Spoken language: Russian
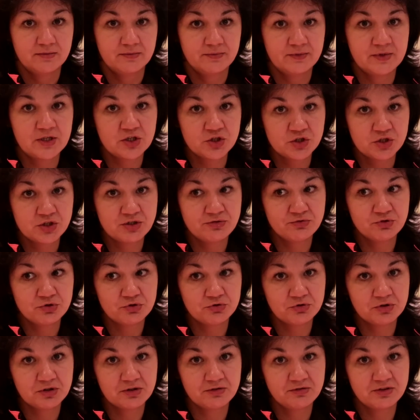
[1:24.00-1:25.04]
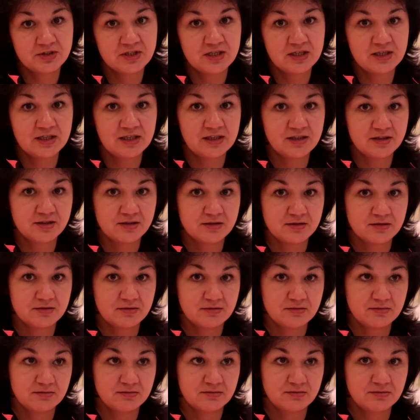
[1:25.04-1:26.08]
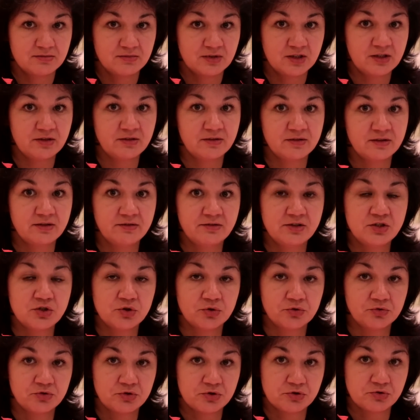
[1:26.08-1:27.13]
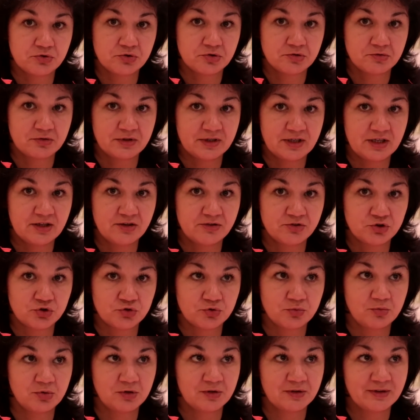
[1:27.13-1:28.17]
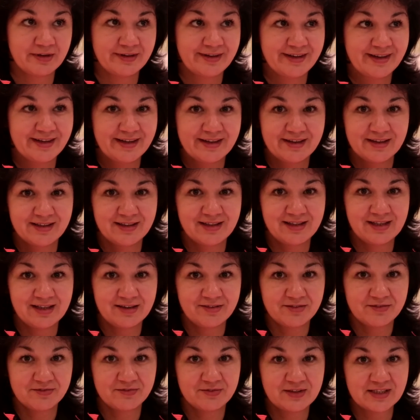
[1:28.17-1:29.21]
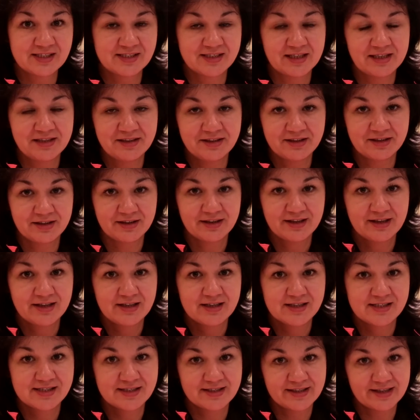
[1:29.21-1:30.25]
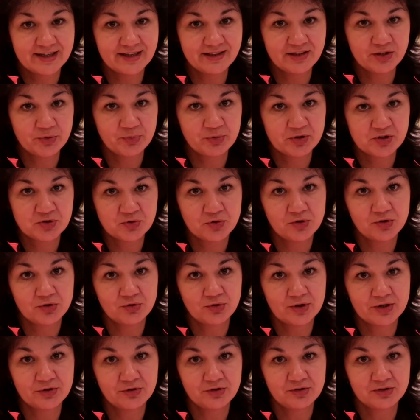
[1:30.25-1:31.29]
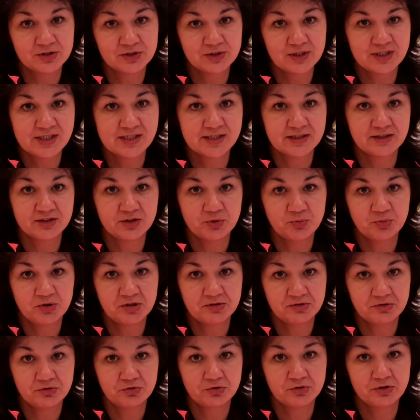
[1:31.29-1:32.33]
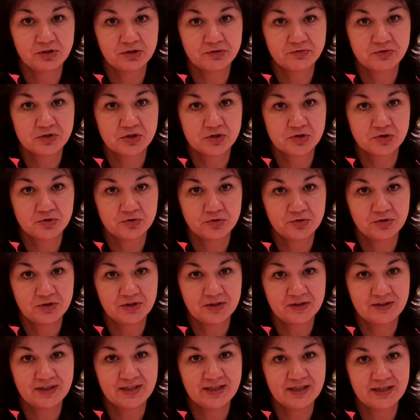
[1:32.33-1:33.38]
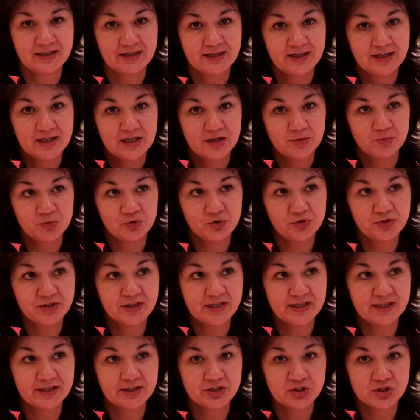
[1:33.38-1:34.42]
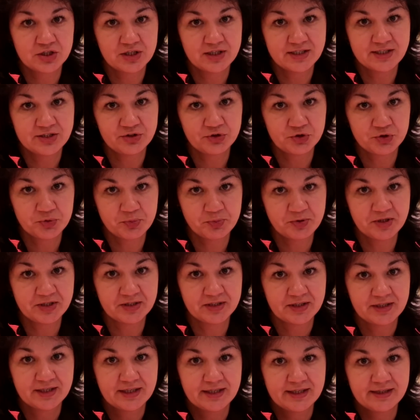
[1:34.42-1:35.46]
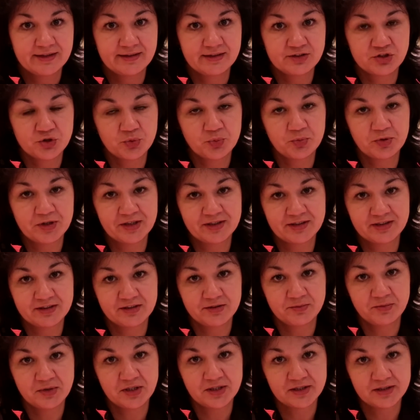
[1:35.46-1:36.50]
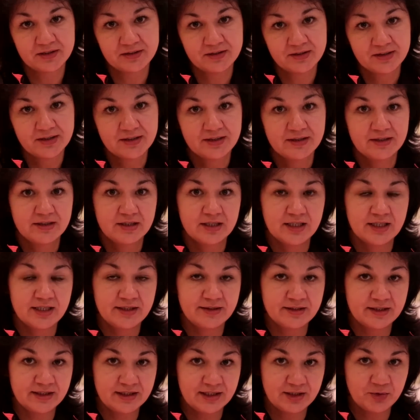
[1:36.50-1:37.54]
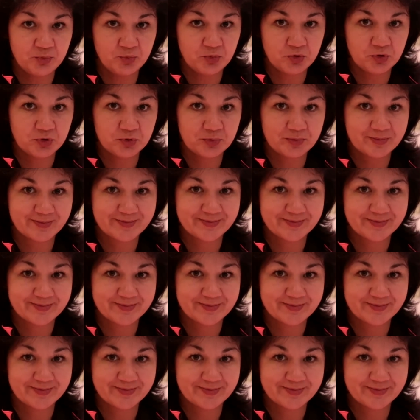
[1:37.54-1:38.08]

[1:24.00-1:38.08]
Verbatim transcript: Наши девчонки выделялись доведенностью своей, что было для остальных странно, поскольку Арнольд Классик это первый турнир в сезоне, и многие решили делать пик на чемпионаты мира и на Олимпию.